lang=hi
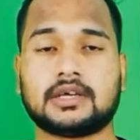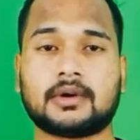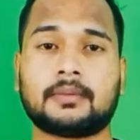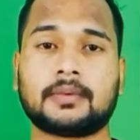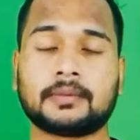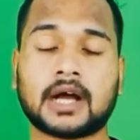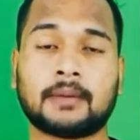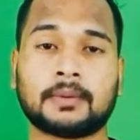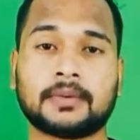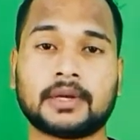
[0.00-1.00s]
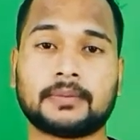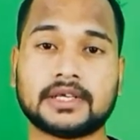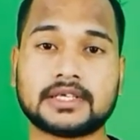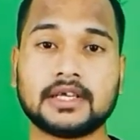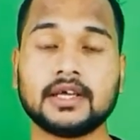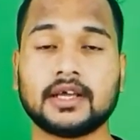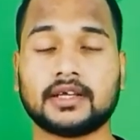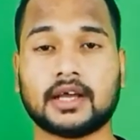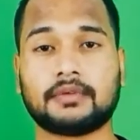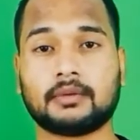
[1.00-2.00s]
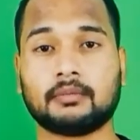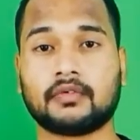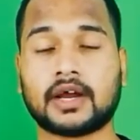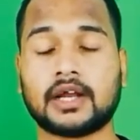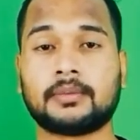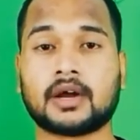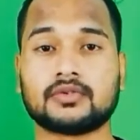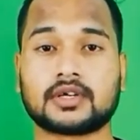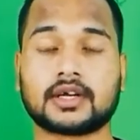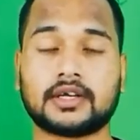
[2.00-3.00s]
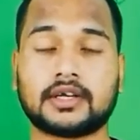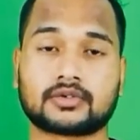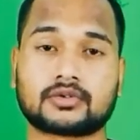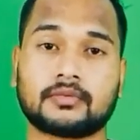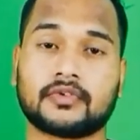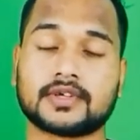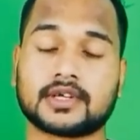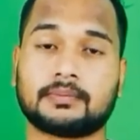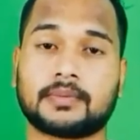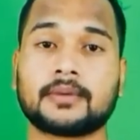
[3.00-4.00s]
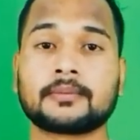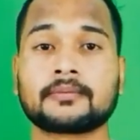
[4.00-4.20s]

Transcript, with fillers: जब आप अपने आप अपने पीसी या फिर मोबाइल ब्राउज़र के डेस्कटॉप वर्जन पे